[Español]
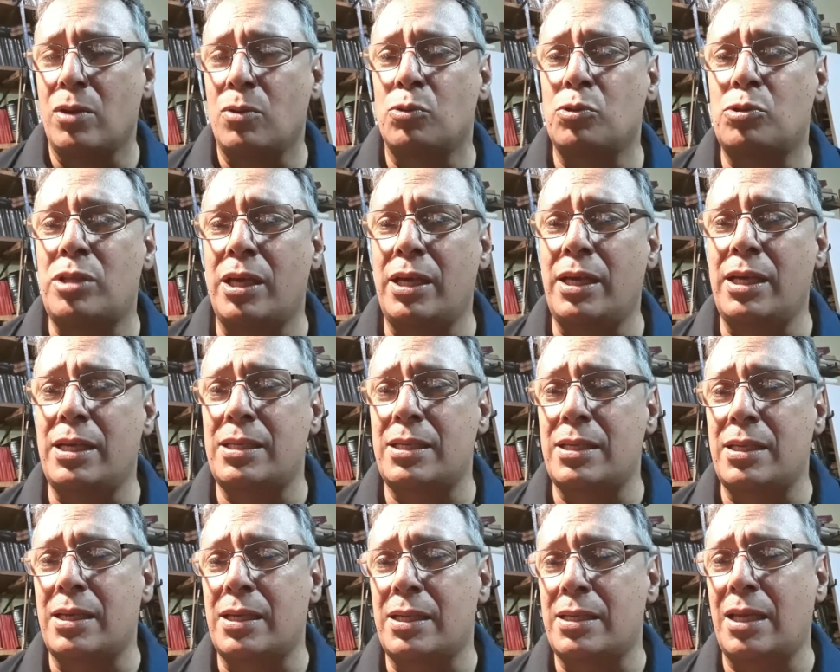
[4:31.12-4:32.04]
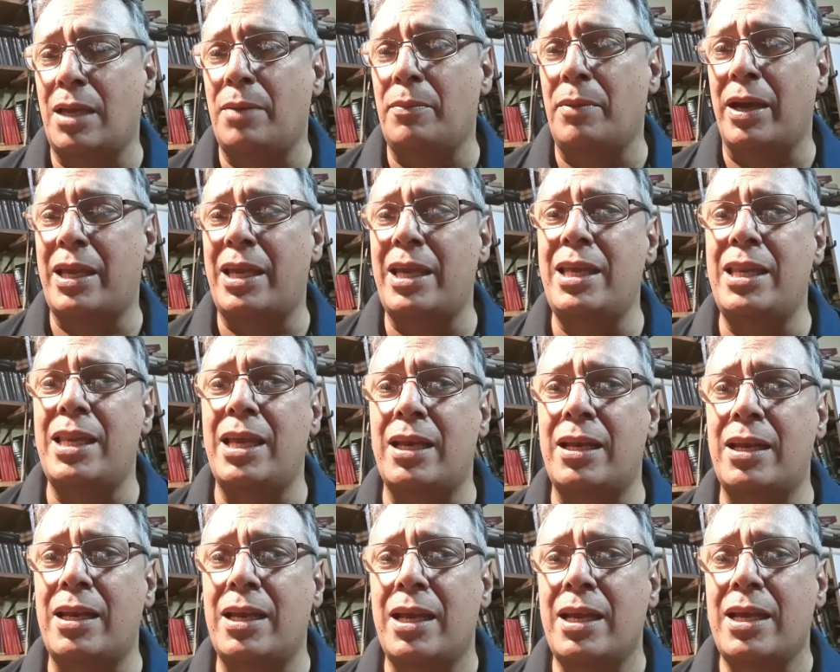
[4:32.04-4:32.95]
Ustedes se
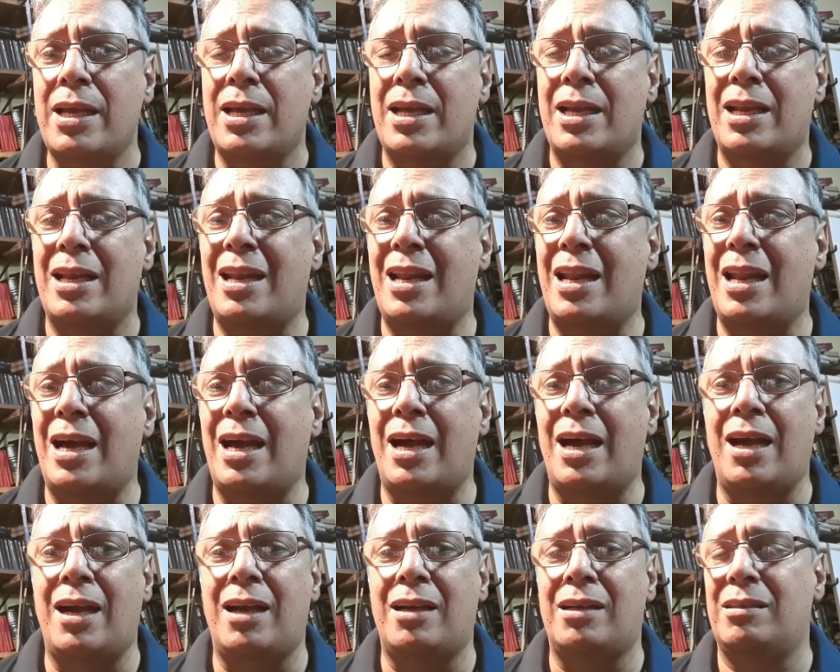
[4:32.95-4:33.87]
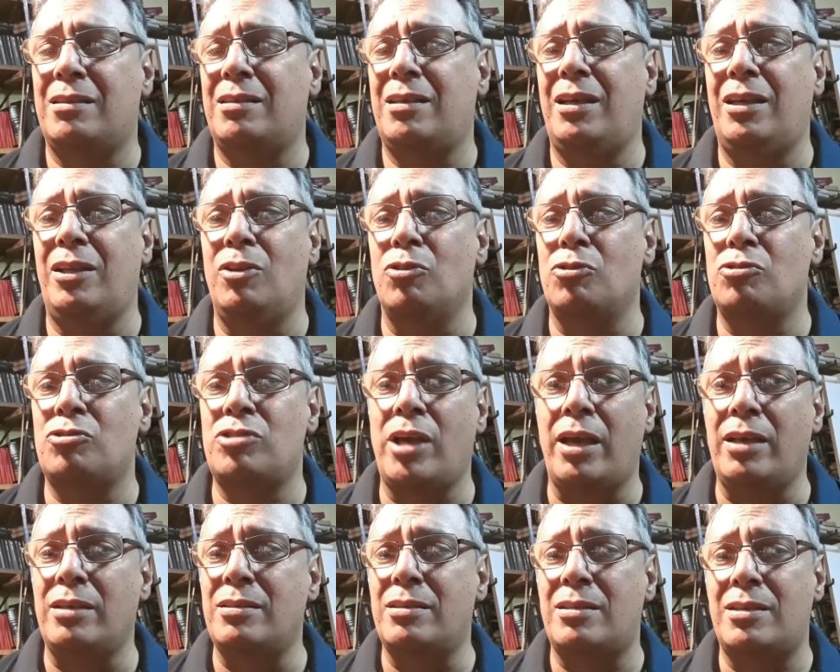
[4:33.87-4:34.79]
imaginan la
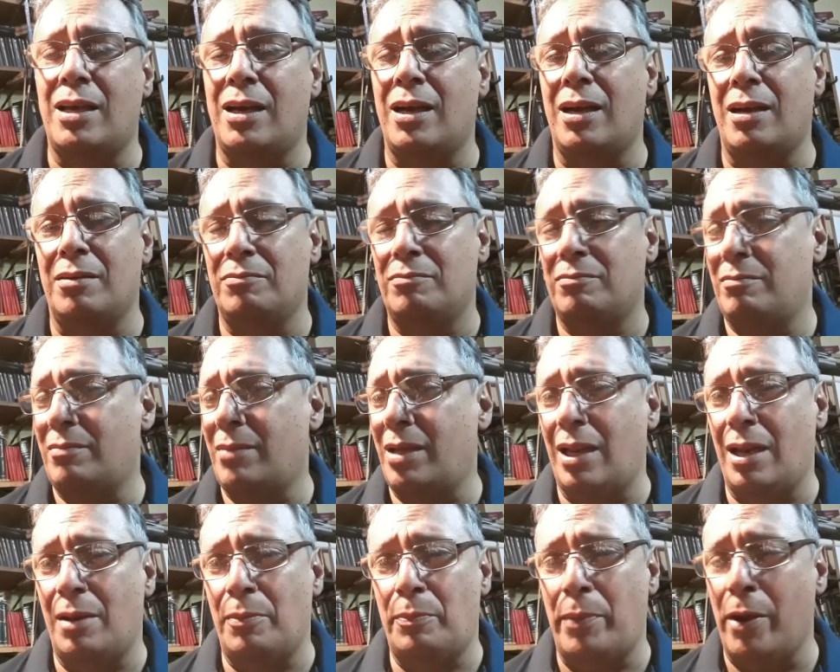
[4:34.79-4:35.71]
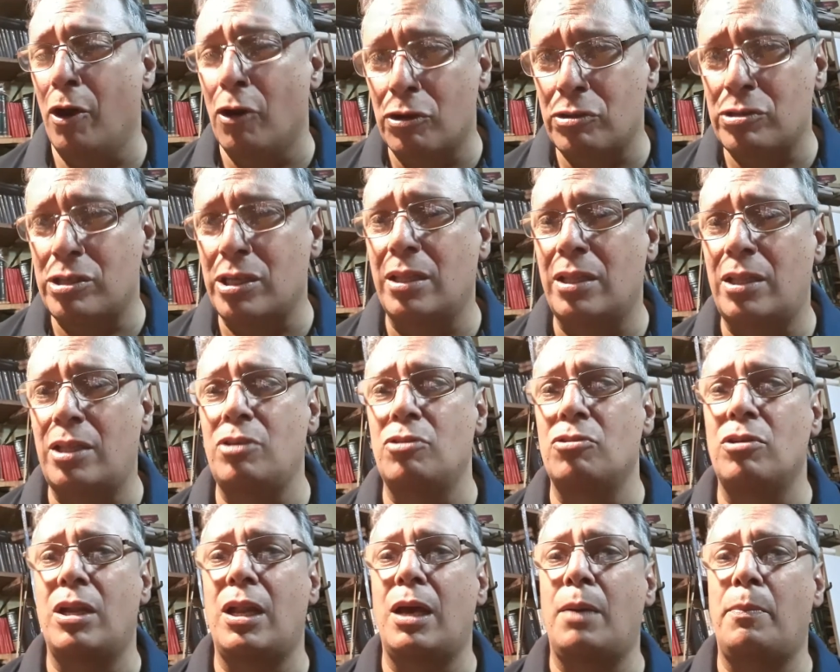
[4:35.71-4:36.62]
inocencia, en el peor
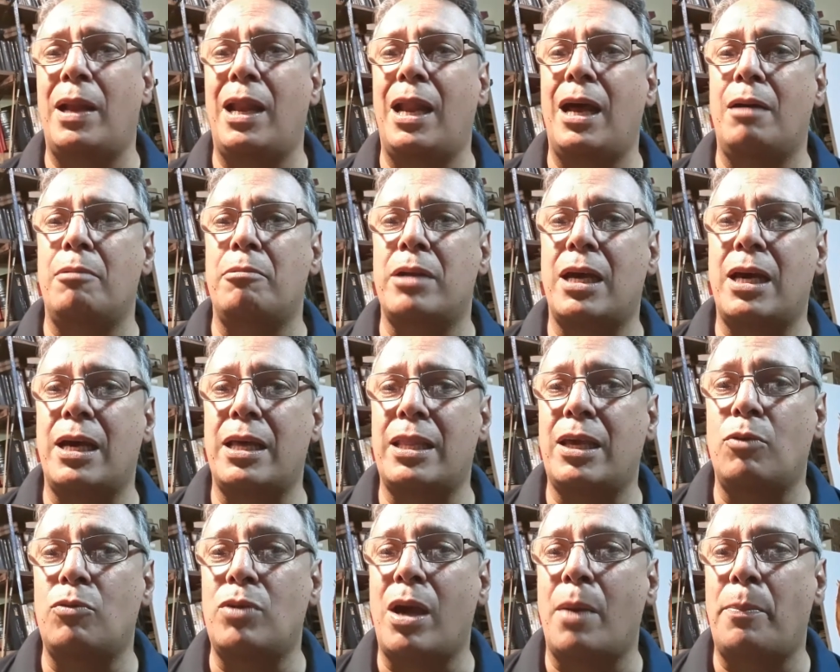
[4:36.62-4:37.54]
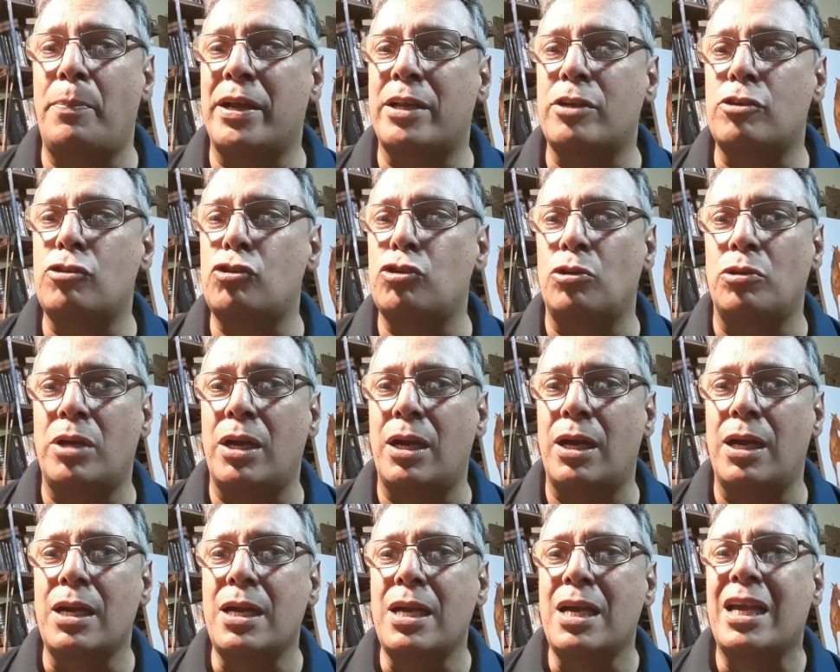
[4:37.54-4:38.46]
sentido de la palabra, de una
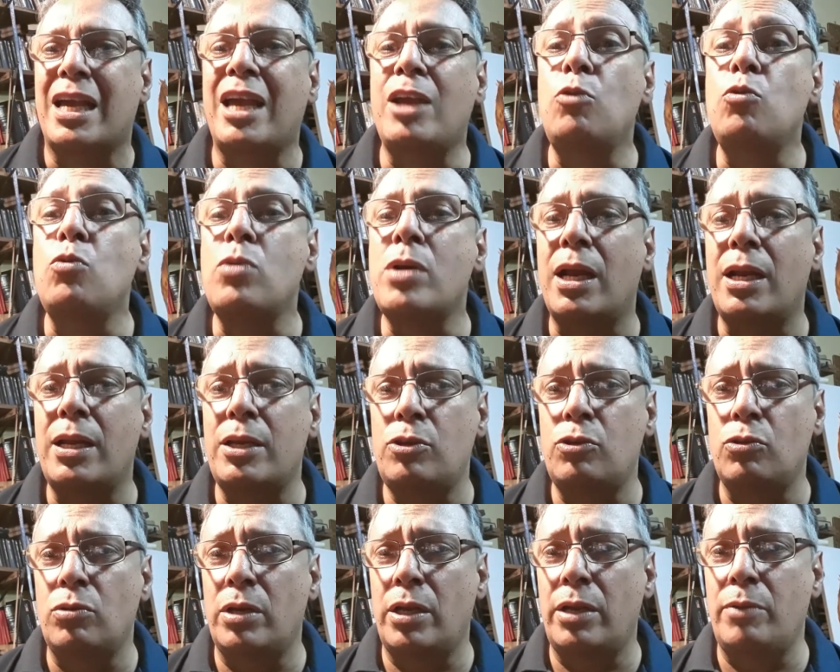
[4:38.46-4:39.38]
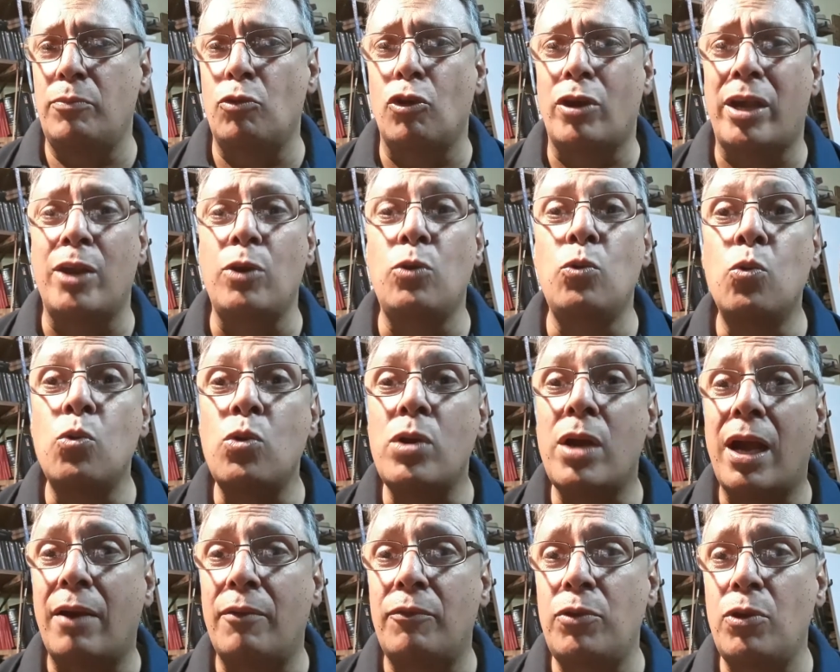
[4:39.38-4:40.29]
persona que nunca leyó un libro, que
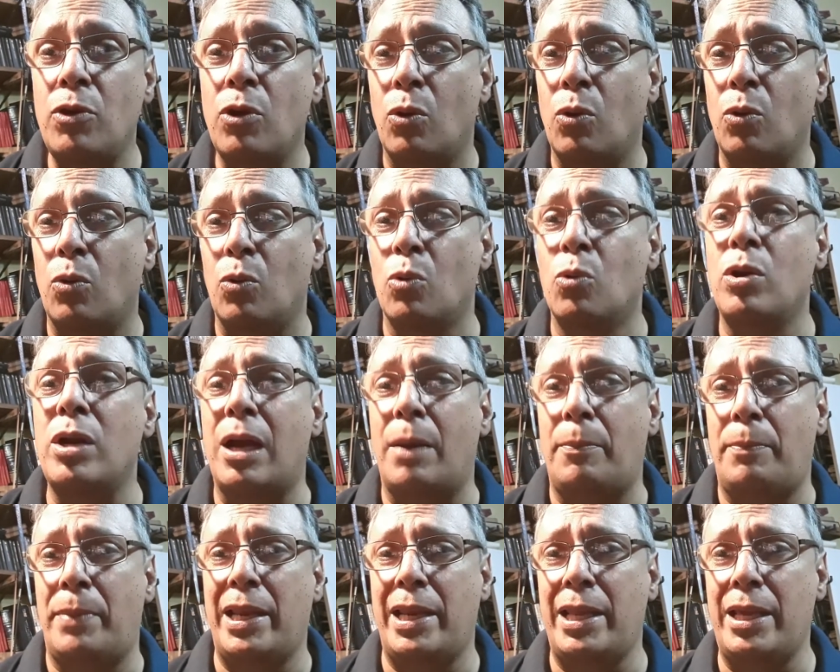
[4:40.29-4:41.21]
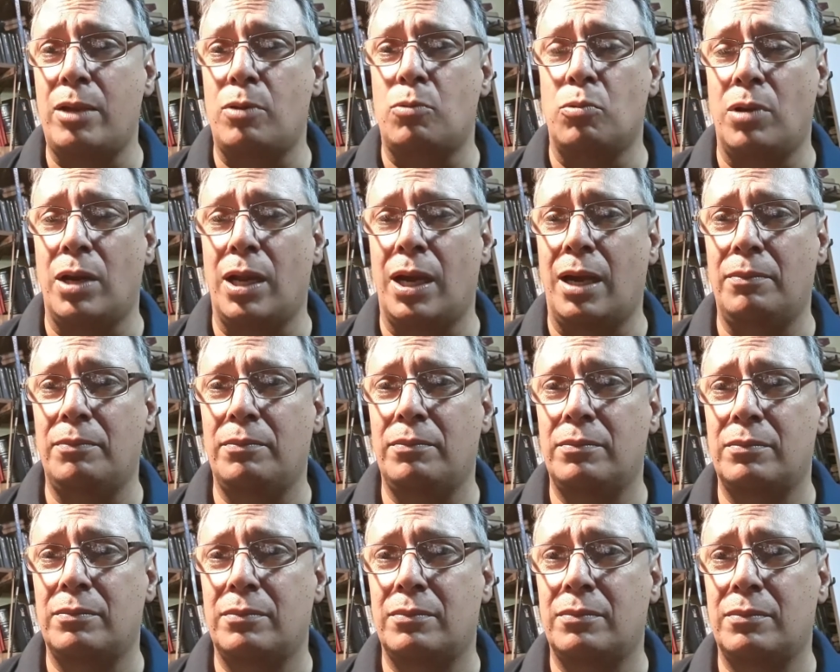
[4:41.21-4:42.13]
nunca vio una película,
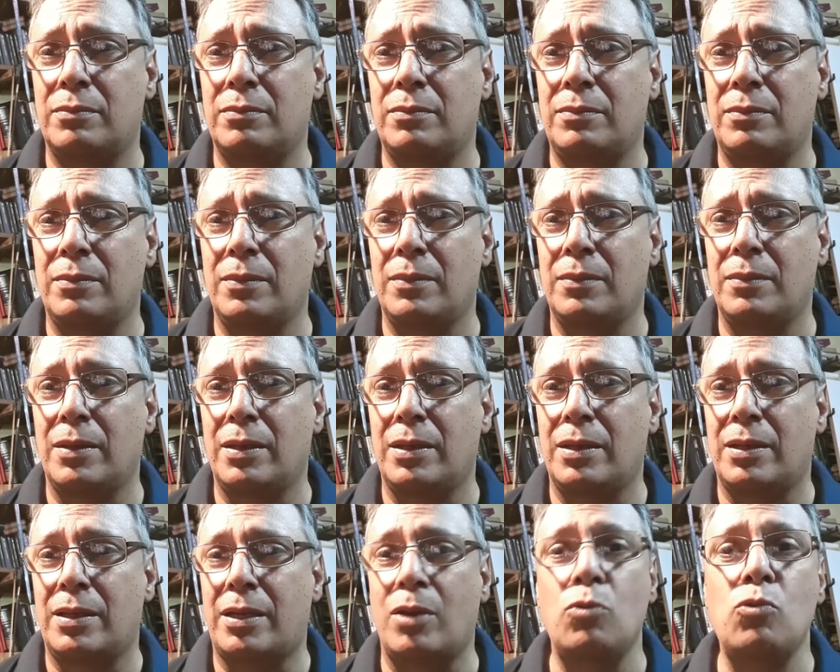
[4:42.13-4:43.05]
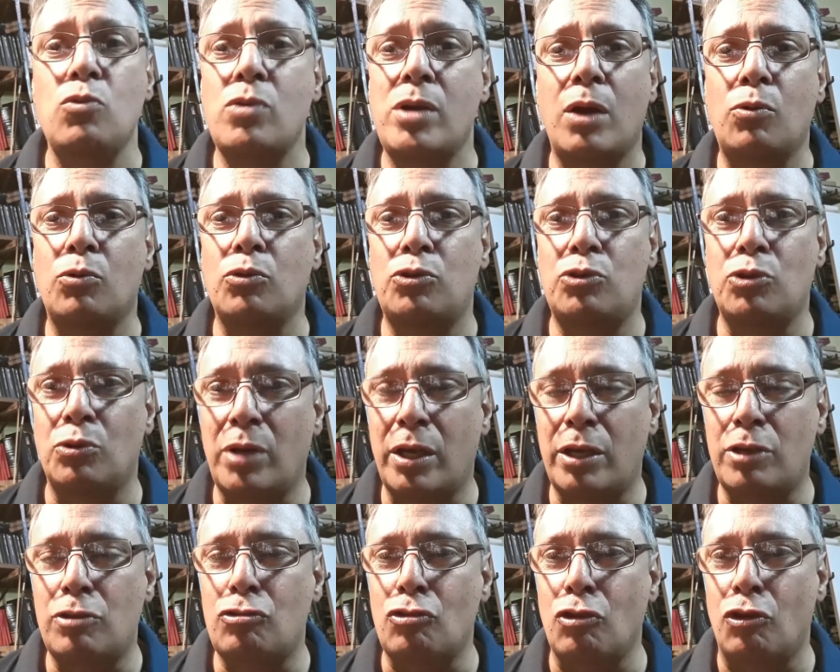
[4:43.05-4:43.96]
que nunca escuchó
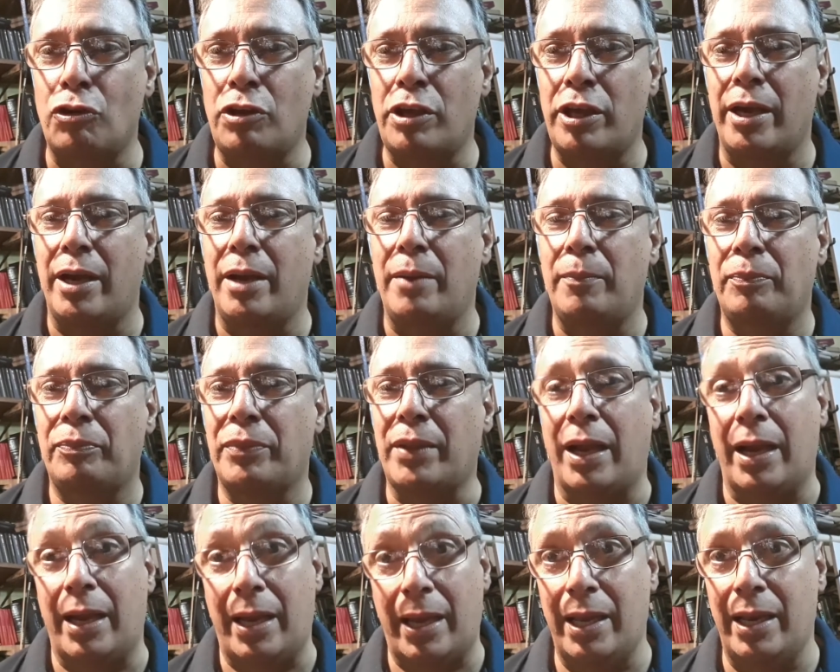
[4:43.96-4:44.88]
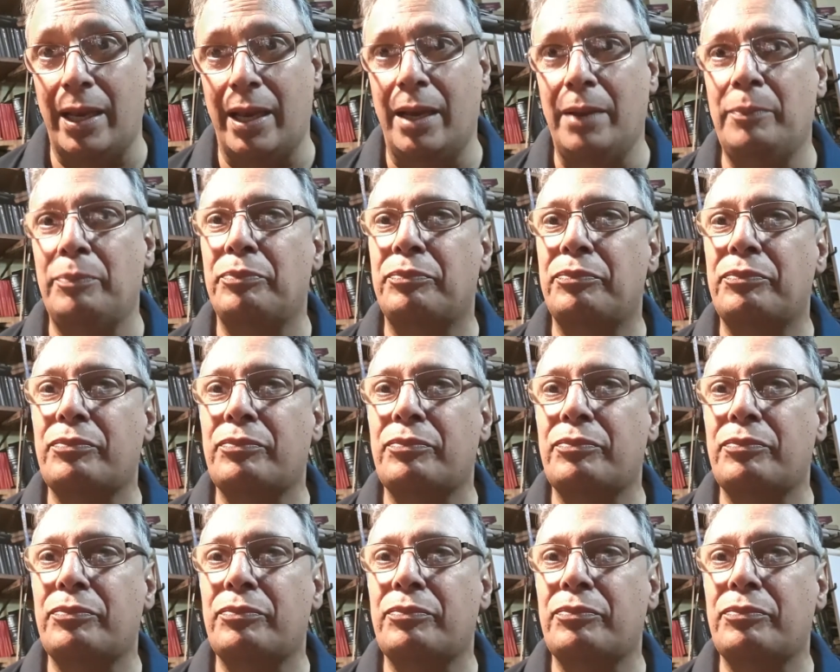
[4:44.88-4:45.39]
una historia ajena.